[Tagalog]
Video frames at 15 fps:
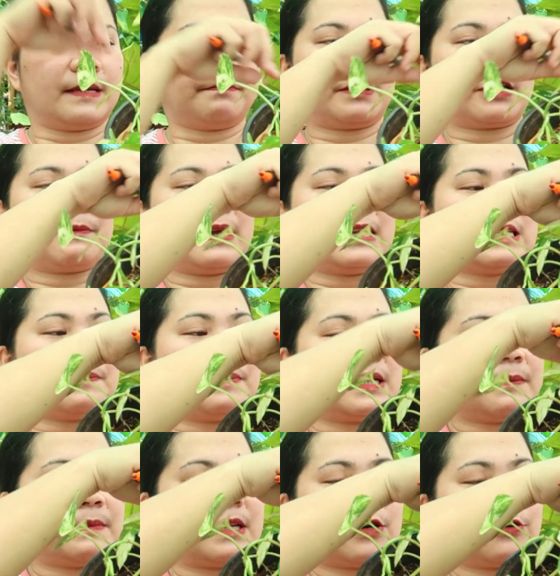Pero may isa pa
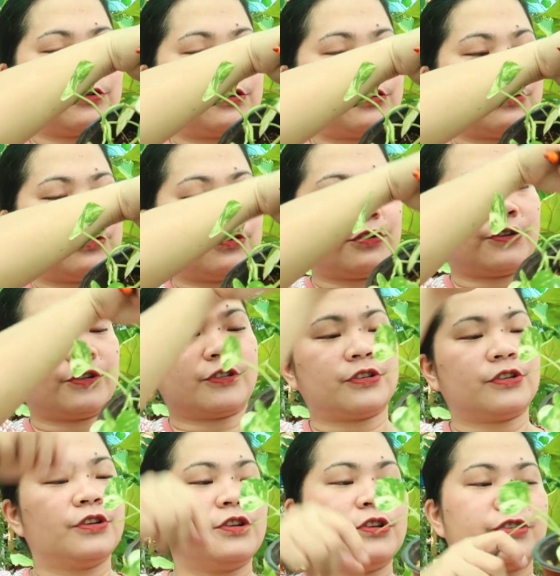naman ako doon.
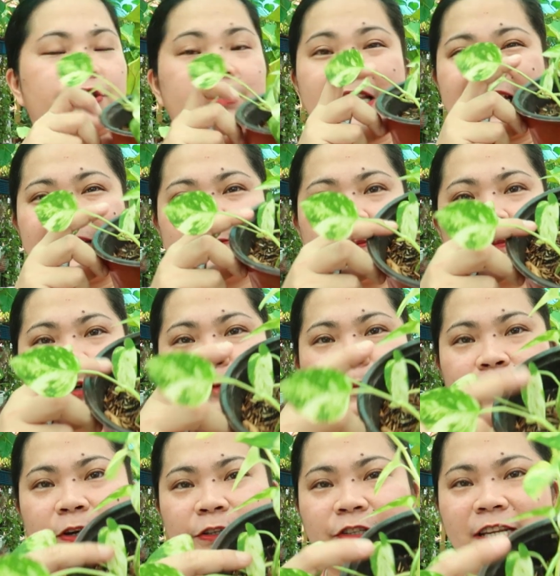So, yun na lang
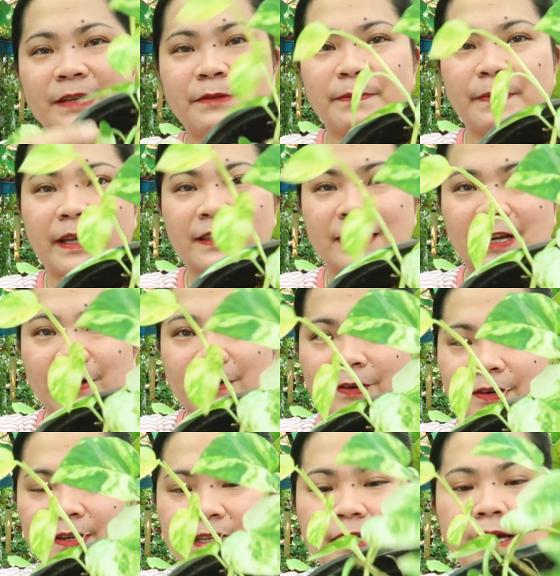ipopropa ko. Ito na ibibenta
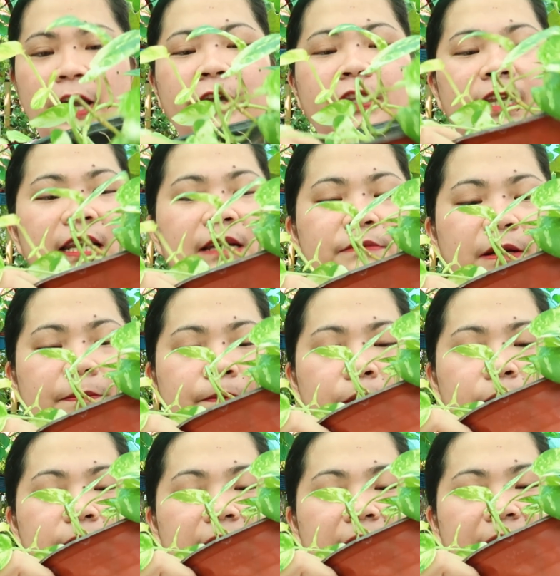ko. Kayo na lang
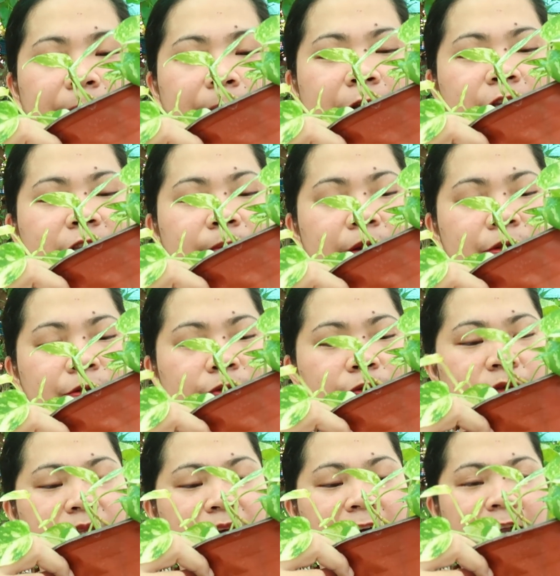mag-poll ha. Pero sa mga
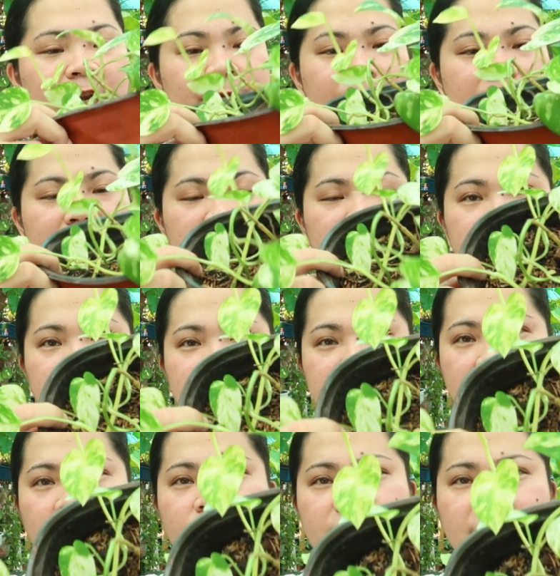susunod na araw, pag hindi
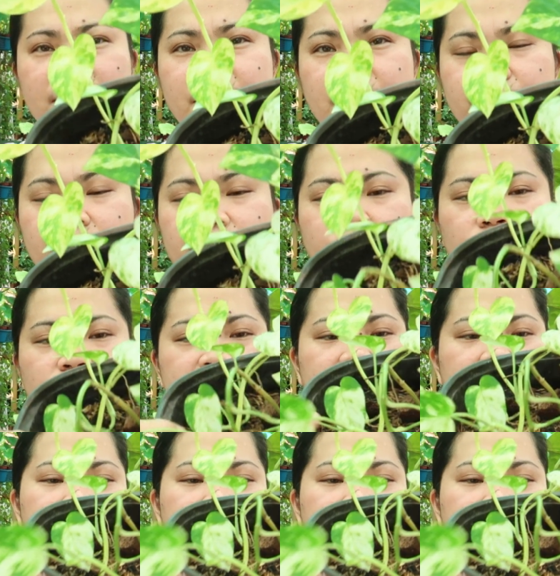nabili, ako na lang magpo-poll sa